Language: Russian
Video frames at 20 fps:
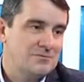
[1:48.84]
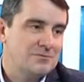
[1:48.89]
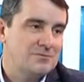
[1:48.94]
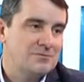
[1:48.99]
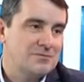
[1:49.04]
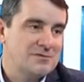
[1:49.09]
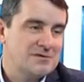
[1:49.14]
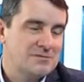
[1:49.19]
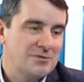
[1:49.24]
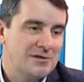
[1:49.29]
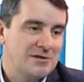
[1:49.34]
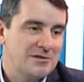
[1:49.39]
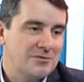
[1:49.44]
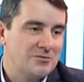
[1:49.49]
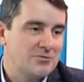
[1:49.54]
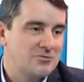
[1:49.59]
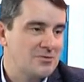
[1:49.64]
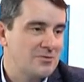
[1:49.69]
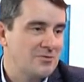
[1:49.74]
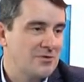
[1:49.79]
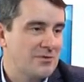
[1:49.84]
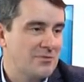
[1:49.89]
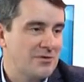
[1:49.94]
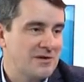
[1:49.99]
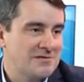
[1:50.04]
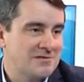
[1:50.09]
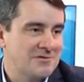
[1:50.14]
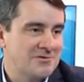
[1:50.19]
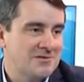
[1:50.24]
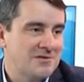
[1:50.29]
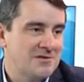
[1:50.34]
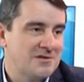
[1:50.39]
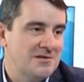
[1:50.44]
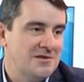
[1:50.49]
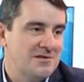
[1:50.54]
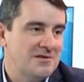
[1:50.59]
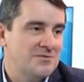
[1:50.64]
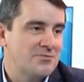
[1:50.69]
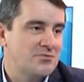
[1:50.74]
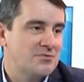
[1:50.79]
несмотря на то, что были праздничные
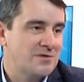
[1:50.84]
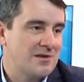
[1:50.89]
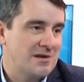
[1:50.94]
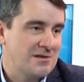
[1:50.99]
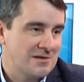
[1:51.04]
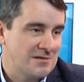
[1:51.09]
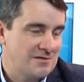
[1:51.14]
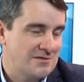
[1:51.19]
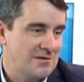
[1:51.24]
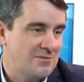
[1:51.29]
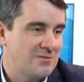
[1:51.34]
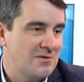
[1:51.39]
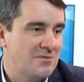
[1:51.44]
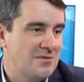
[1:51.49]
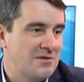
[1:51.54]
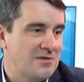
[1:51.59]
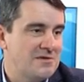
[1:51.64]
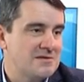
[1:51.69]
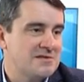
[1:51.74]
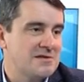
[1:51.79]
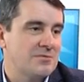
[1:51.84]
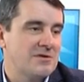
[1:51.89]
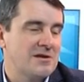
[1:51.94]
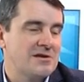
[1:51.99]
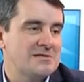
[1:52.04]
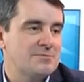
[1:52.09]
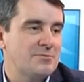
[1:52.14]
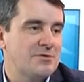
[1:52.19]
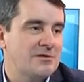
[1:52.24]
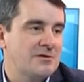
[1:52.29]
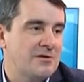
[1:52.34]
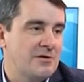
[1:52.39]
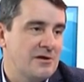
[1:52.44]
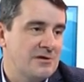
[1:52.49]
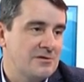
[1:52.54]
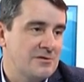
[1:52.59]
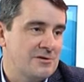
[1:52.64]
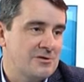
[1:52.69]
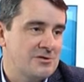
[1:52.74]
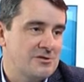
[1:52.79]
дни, депутаты, тем не менее, собрались, приняли
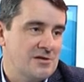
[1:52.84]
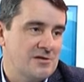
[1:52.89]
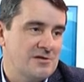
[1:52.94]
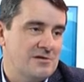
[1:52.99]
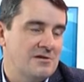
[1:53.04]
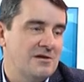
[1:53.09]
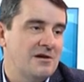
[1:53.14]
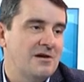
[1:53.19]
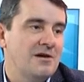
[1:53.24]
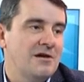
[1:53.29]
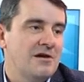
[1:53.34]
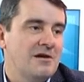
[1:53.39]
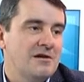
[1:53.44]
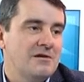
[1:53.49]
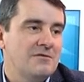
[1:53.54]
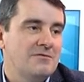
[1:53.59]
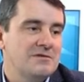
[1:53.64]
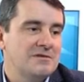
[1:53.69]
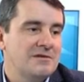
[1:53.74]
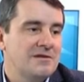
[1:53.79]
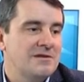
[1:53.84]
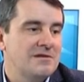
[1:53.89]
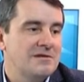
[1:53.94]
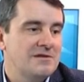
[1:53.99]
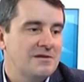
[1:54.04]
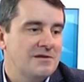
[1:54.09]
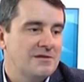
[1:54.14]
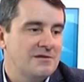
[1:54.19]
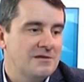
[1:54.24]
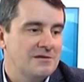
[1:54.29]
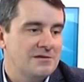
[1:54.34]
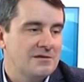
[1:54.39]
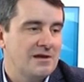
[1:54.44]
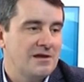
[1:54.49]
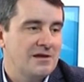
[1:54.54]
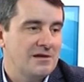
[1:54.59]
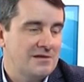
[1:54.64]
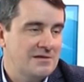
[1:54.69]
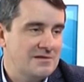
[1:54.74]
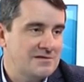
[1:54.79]
ряд решений, выделили деньги
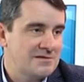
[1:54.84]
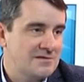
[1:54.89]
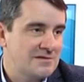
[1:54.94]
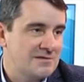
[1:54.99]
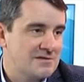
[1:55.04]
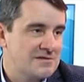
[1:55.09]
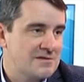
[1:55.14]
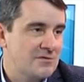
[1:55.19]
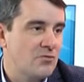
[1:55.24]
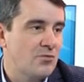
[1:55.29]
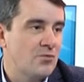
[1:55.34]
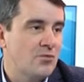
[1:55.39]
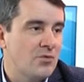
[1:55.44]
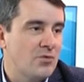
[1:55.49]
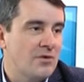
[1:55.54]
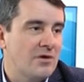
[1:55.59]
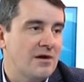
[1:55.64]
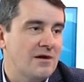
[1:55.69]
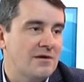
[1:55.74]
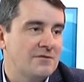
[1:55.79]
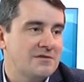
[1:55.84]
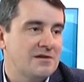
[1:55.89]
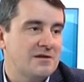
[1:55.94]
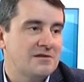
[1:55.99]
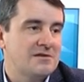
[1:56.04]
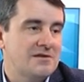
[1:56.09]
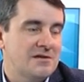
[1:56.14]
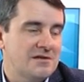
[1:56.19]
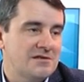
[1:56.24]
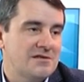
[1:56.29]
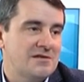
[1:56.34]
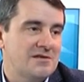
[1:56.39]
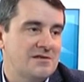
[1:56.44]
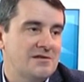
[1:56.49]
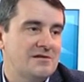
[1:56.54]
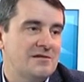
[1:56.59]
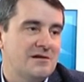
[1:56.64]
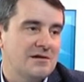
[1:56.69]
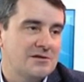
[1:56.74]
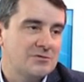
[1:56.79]
на лизинг, на закупку
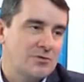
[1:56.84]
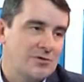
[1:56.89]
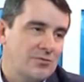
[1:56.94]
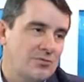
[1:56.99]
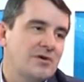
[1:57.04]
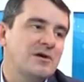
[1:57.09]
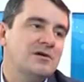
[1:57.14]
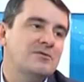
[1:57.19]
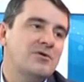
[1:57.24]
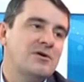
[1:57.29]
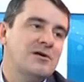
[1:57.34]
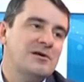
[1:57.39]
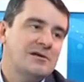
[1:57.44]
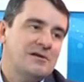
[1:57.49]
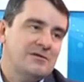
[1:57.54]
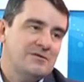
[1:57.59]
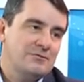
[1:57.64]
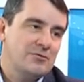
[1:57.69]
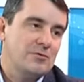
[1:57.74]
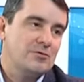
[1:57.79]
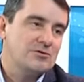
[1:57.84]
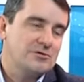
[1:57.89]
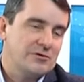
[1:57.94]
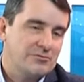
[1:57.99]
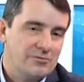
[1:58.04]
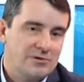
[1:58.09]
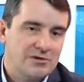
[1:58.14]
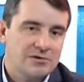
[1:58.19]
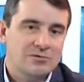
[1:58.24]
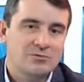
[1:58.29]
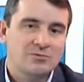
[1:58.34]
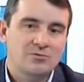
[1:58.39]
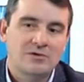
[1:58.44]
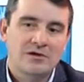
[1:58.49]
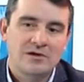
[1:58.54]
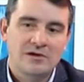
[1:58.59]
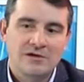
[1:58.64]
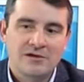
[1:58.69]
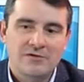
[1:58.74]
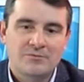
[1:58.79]
автотехники, о которой мы говорили в прошлом году.
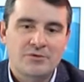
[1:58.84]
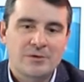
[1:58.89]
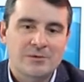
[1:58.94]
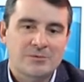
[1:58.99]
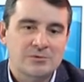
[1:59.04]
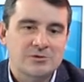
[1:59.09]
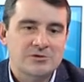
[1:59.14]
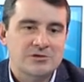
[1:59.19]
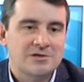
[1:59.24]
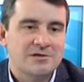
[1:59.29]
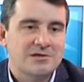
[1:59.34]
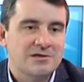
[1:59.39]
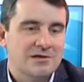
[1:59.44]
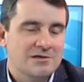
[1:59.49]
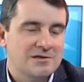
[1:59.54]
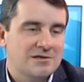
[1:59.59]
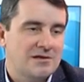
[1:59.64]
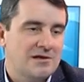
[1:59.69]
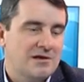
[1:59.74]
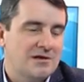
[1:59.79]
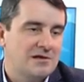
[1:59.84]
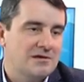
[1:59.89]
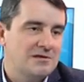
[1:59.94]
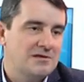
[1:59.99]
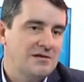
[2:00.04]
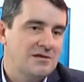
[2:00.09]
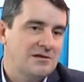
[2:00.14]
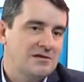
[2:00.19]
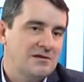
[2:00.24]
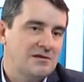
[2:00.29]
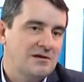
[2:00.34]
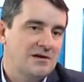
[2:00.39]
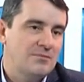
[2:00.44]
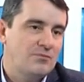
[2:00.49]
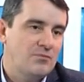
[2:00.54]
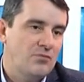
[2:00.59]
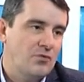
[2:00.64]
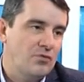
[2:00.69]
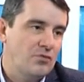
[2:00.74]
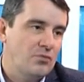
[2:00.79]
В первую очередь, это техника
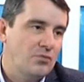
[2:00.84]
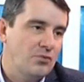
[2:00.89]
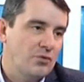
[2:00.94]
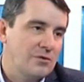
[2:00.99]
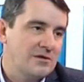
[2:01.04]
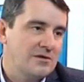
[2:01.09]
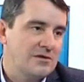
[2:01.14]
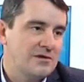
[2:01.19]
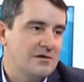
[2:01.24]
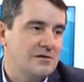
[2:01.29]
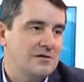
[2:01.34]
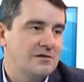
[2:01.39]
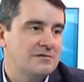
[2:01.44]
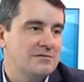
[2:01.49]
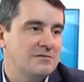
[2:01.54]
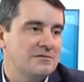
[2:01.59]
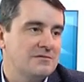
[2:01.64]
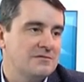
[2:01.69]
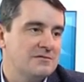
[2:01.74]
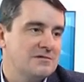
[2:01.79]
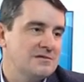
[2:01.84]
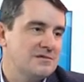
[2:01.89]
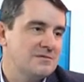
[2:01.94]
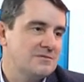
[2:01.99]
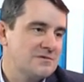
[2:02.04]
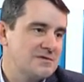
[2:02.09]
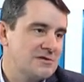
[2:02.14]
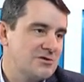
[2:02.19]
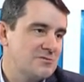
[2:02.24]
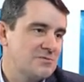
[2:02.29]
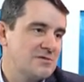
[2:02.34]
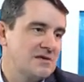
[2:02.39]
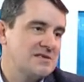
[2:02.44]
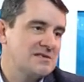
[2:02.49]
по уборке, э, скажем так,